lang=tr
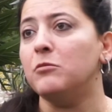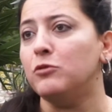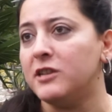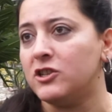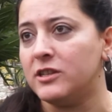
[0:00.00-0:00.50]

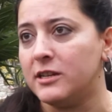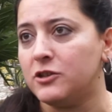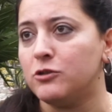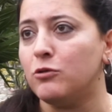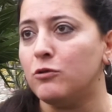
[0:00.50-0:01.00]
mülteciler
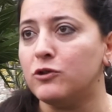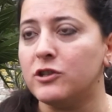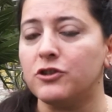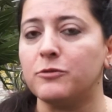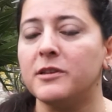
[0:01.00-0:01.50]
için yoğun
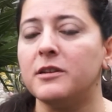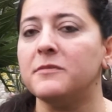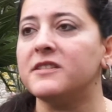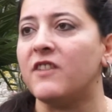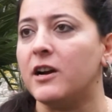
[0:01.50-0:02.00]

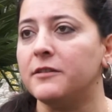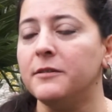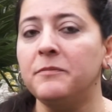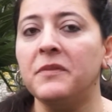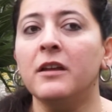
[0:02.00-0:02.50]
çalışmalarımız vardı.